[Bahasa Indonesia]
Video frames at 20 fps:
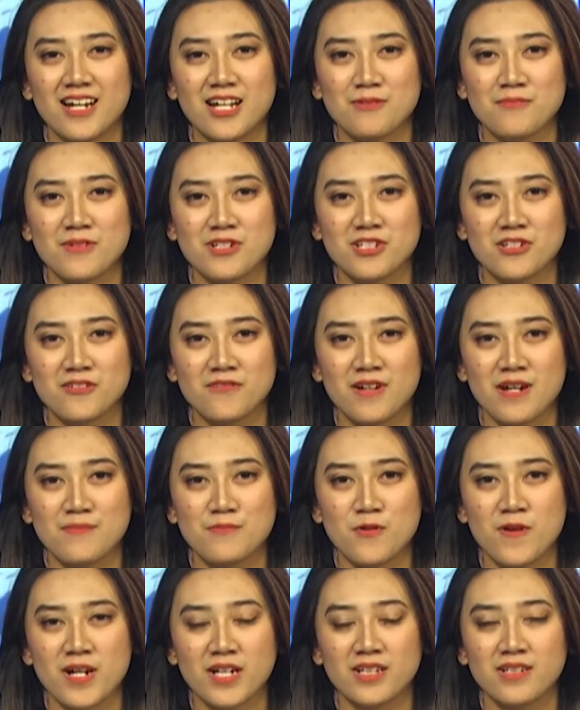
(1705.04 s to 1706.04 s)
Alma Syifa
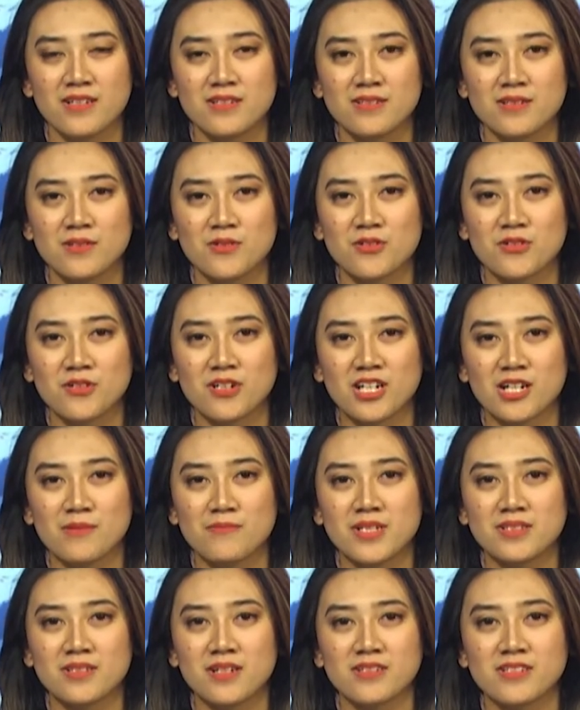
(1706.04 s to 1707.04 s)
mewakili seluruh kerabat
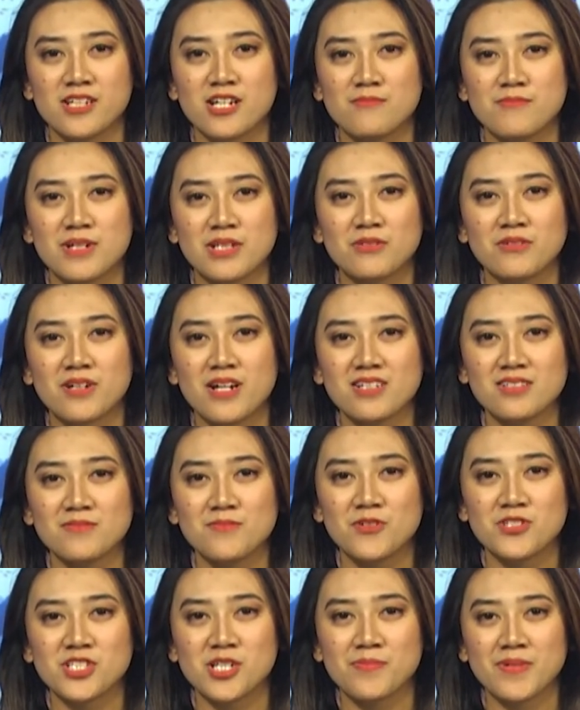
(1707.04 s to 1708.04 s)
kerja yang bertugas
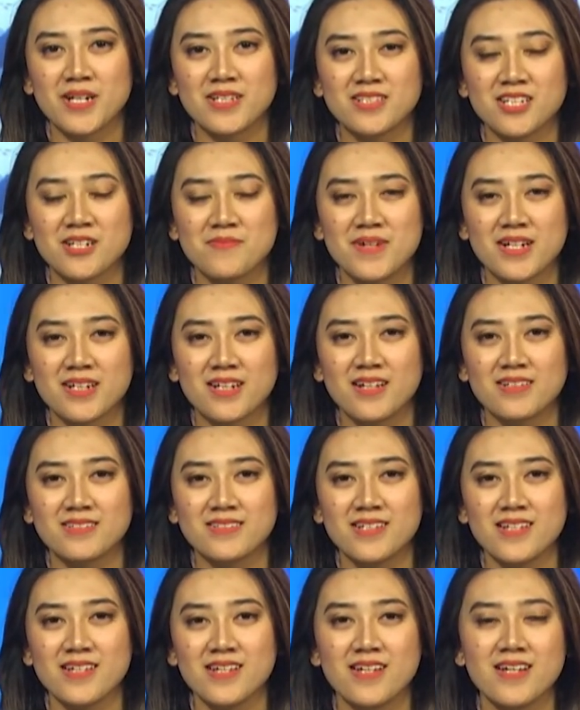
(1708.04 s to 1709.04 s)
mengucapkan terima kasih.
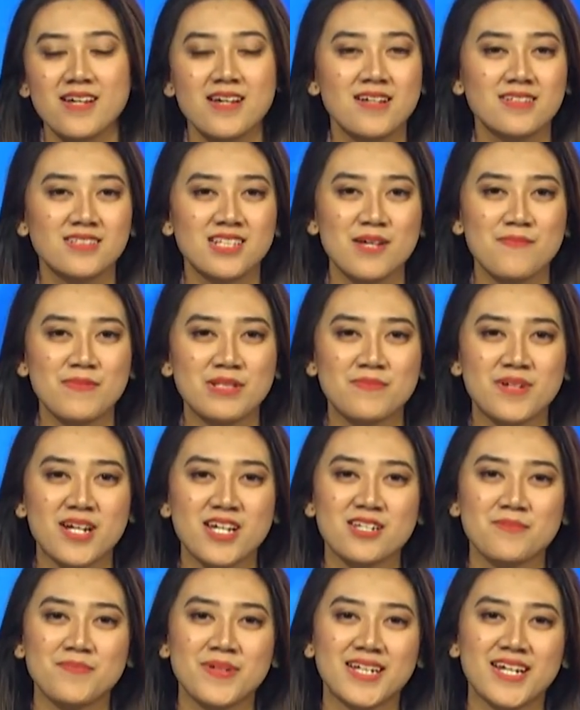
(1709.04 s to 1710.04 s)
Selamat berakhir
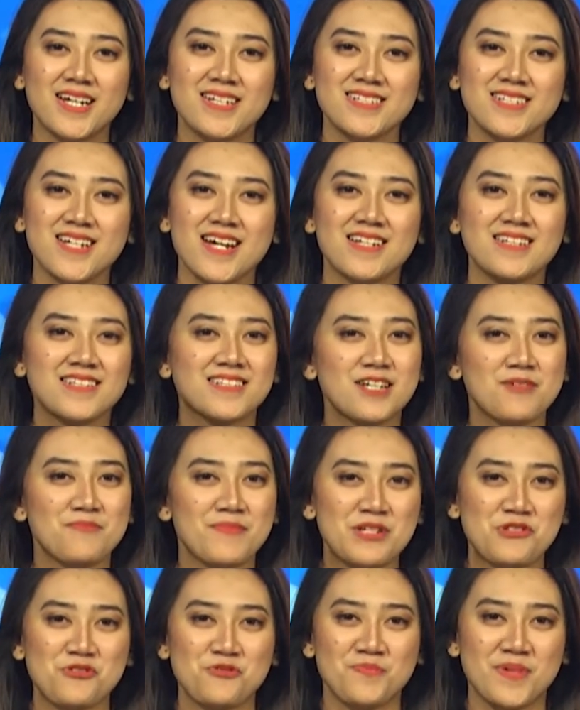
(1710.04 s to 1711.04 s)
pekan dan sampai
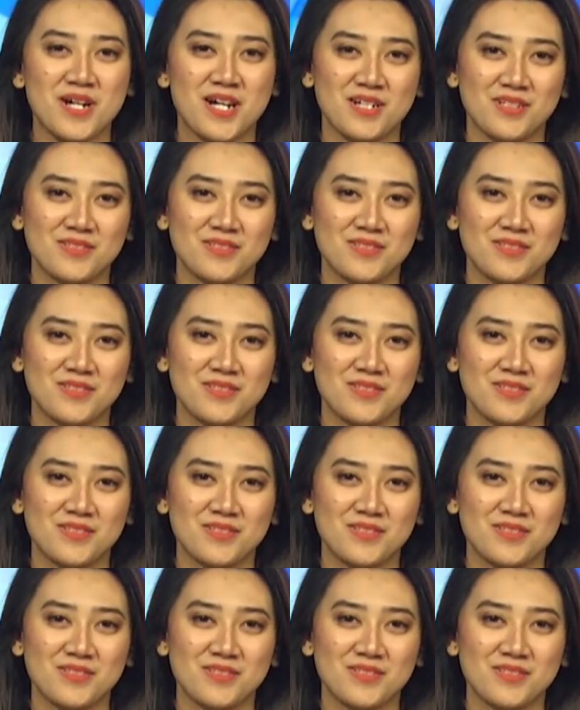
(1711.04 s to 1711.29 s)
jumpa.